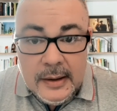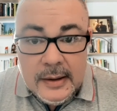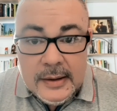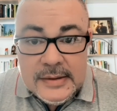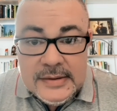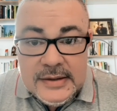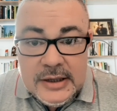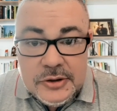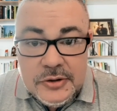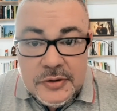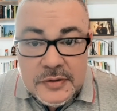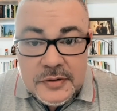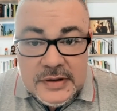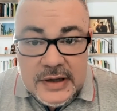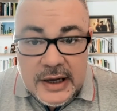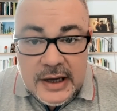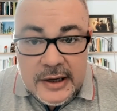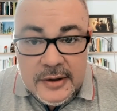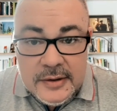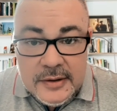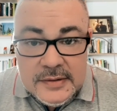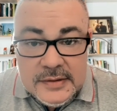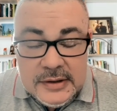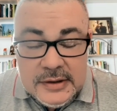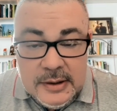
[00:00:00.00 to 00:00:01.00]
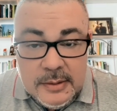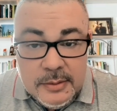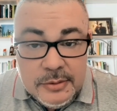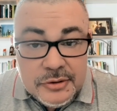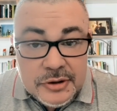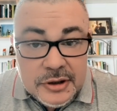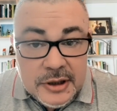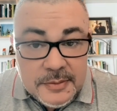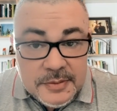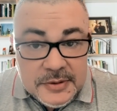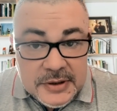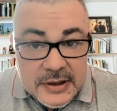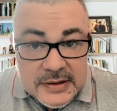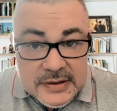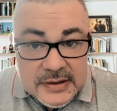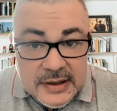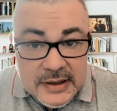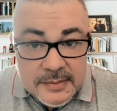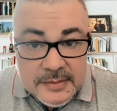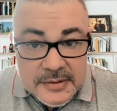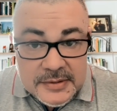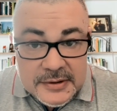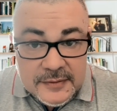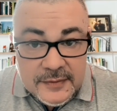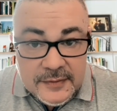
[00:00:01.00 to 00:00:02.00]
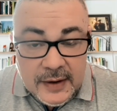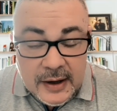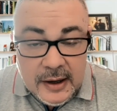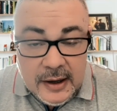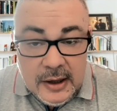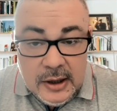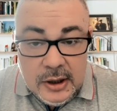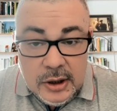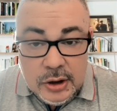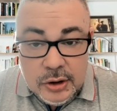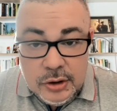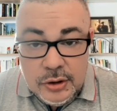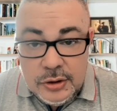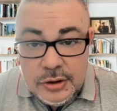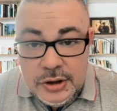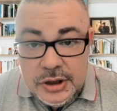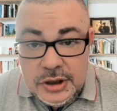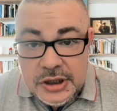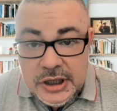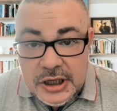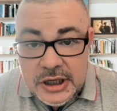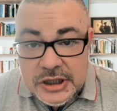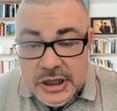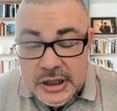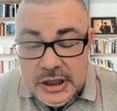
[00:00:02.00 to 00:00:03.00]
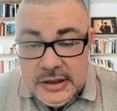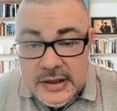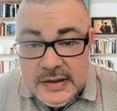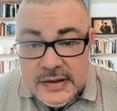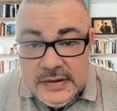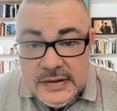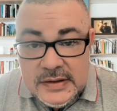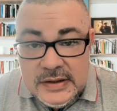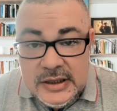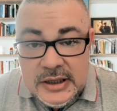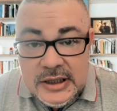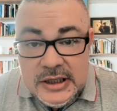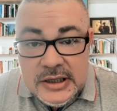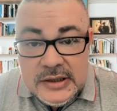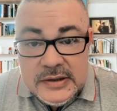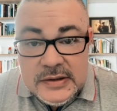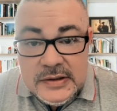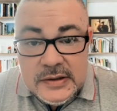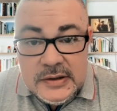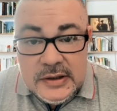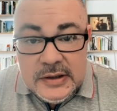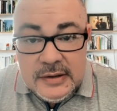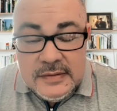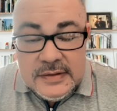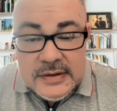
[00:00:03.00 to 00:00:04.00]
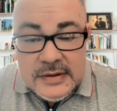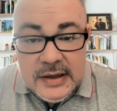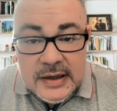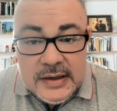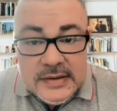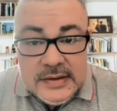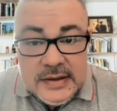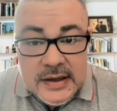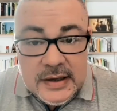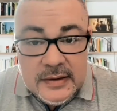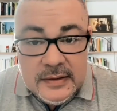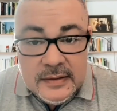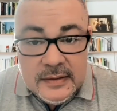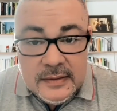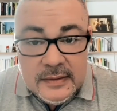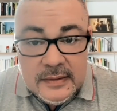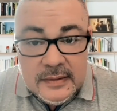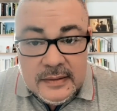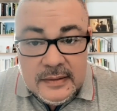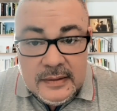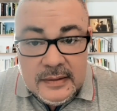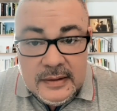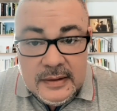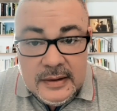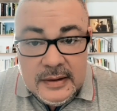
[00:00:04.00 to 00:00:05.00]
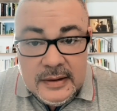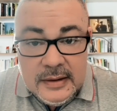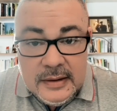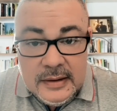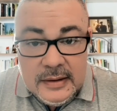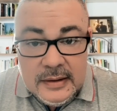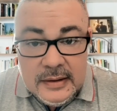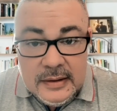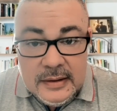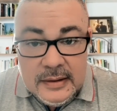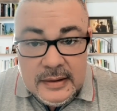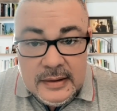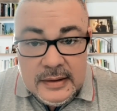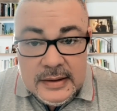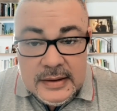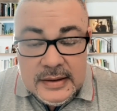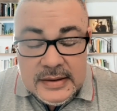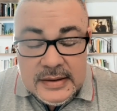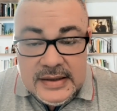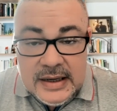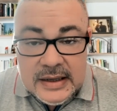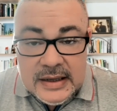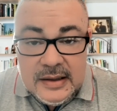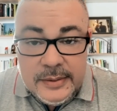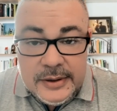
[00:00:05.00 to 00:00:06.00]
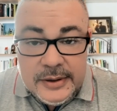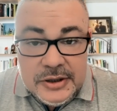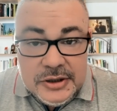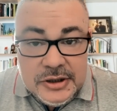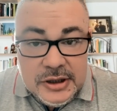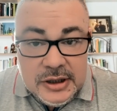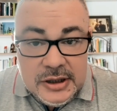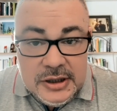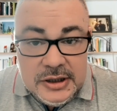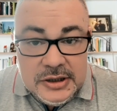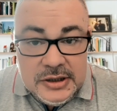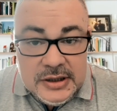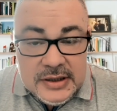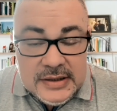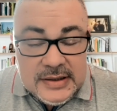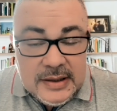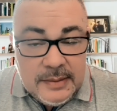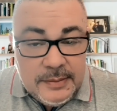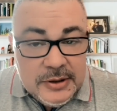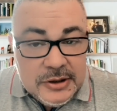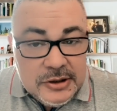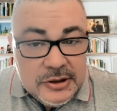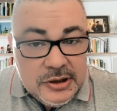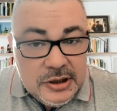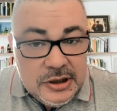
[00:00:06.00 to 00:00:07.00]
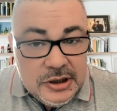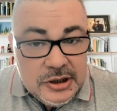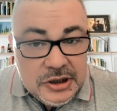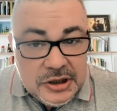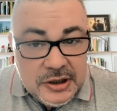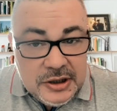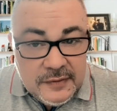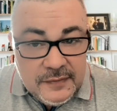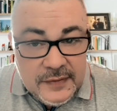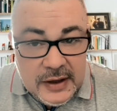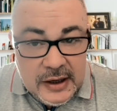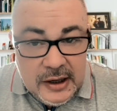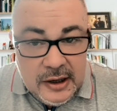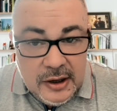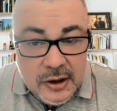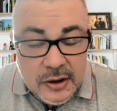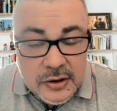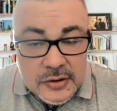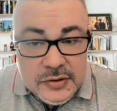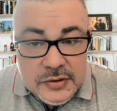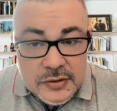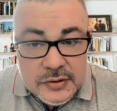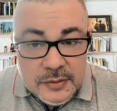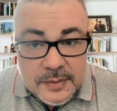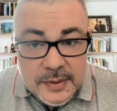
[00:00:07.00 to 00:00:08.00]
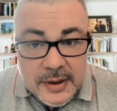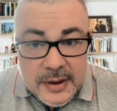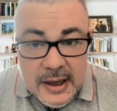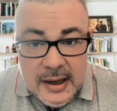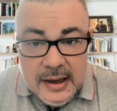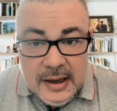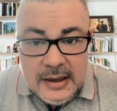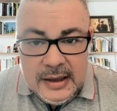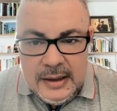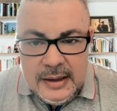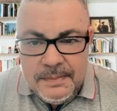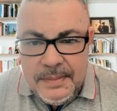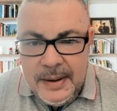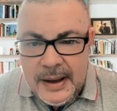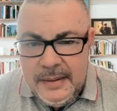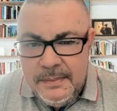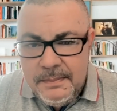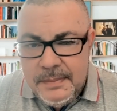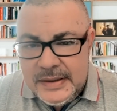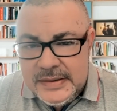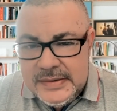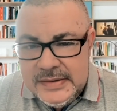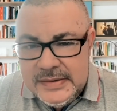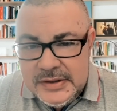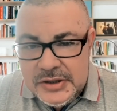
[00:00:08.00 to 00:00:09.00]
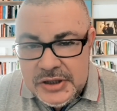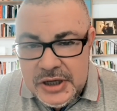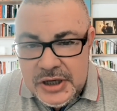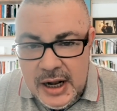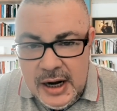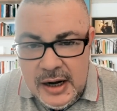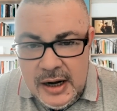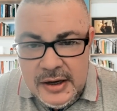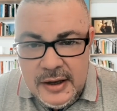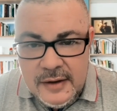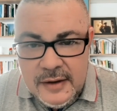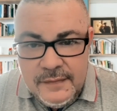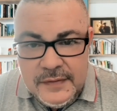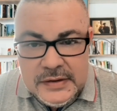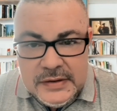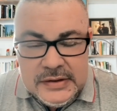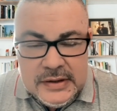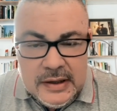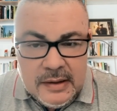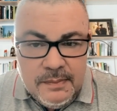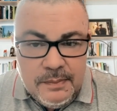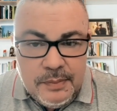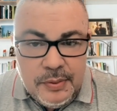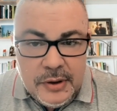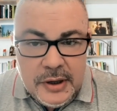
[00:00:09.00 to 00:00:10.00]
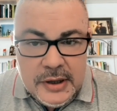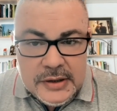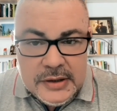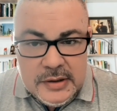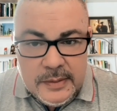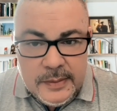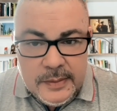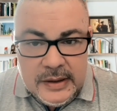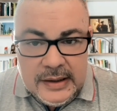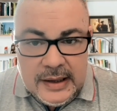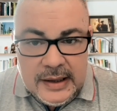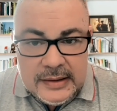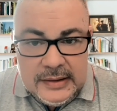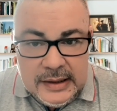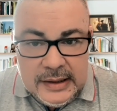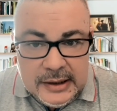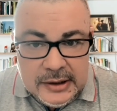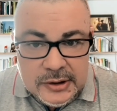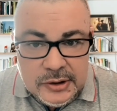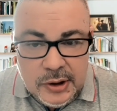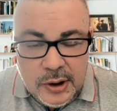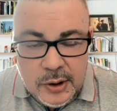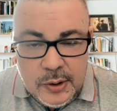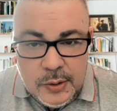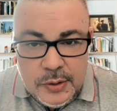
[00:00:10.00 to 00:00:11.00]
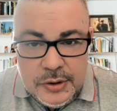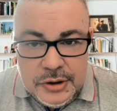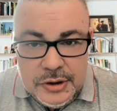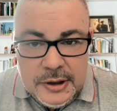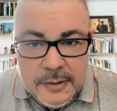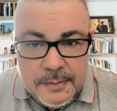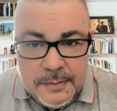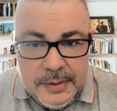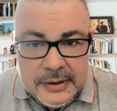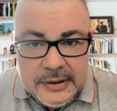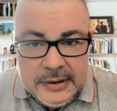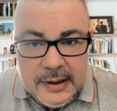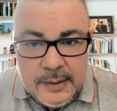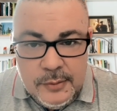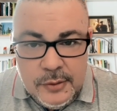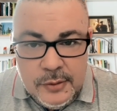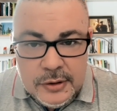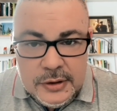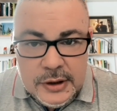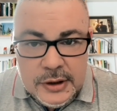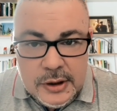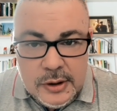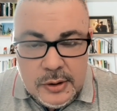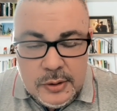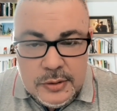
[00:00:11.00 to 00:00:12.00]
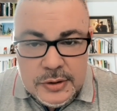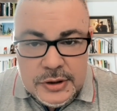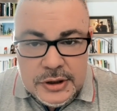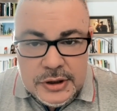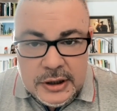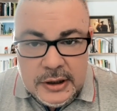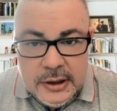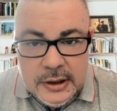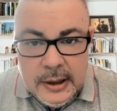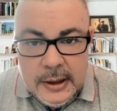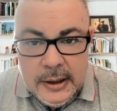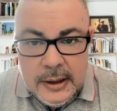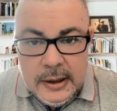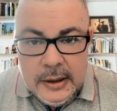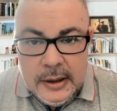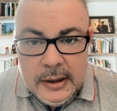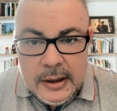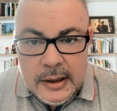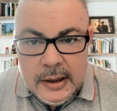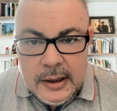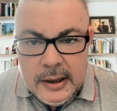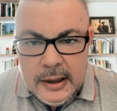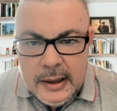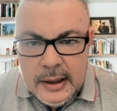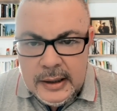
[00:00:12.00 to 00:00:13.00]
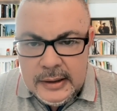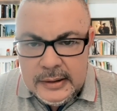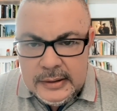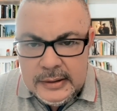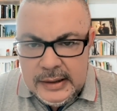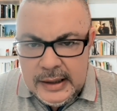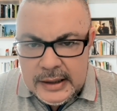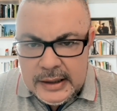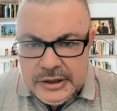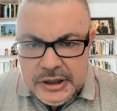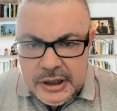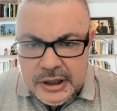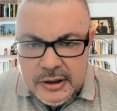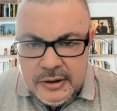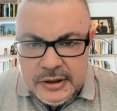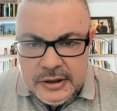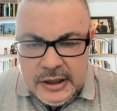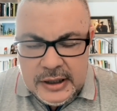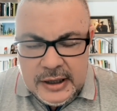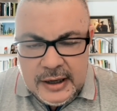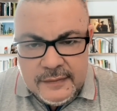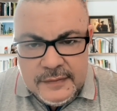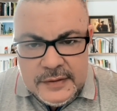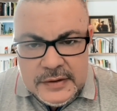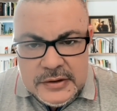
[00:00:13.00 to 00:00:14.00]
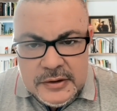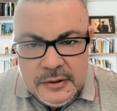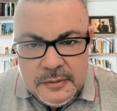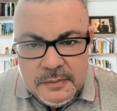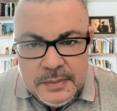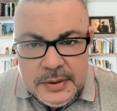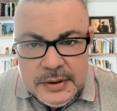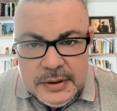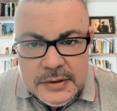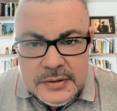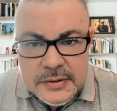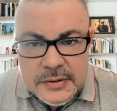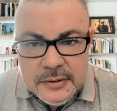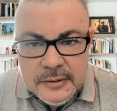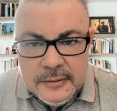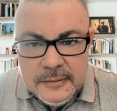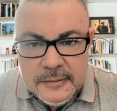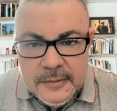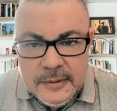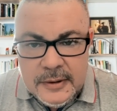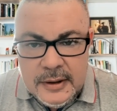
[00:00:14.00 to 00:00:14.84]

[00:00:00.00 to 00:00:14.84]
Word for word: zarzucając im różne przestępstwa. Do dzisiaj żaden z nich nie został skazany. Zadręczyliście, zamęczyliście wiele osób. I pan bezczelnie występuje sobie na TikToku i się pyta młodych ludzi, e, dlaczego nienawidzą PiSu.